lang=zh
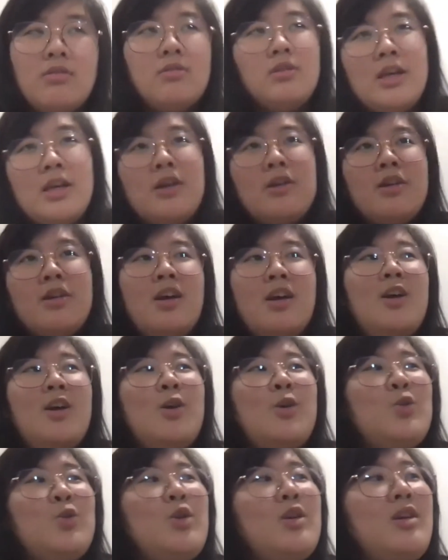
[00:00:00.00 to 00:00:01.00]
这样，
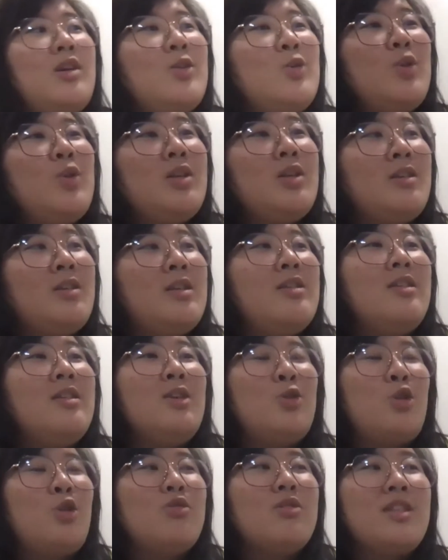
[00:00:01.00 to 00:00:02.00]
所以其实你
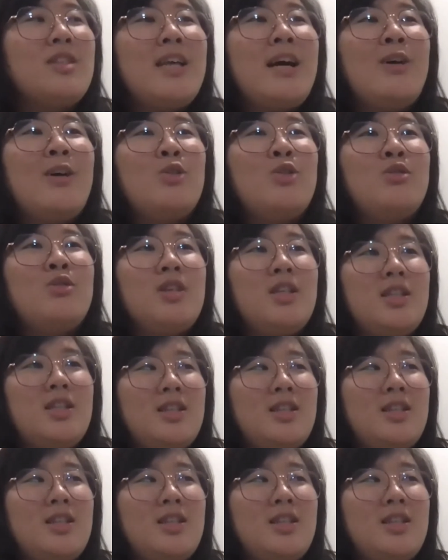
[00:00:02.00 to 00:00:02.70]
从小就已